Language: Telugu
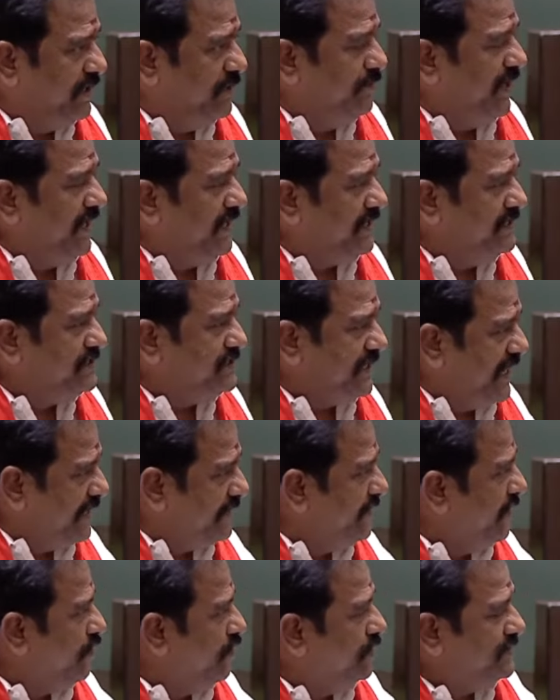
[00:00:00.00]
టీ బ్రేక్ ఇచ్చిన
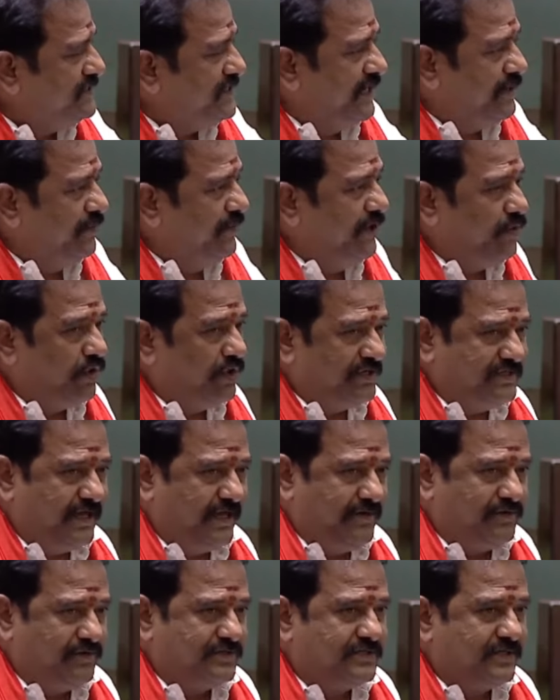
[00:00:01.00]
అందరూ ఒకసారి పోయి
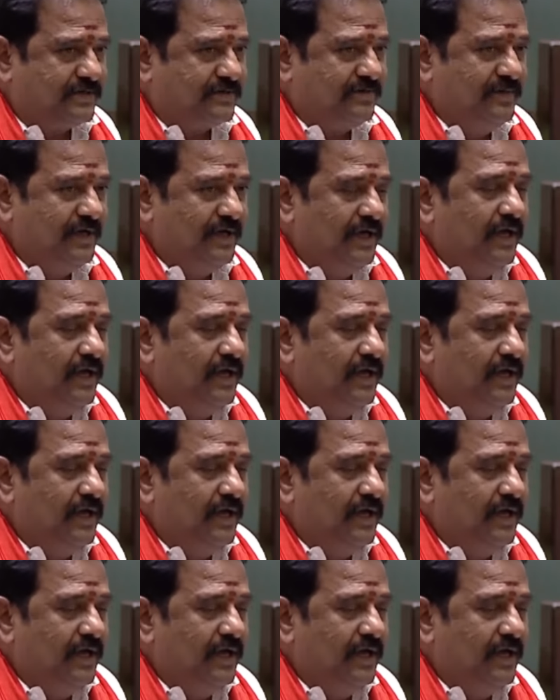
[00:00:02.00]
ఒకసారి వస్తారు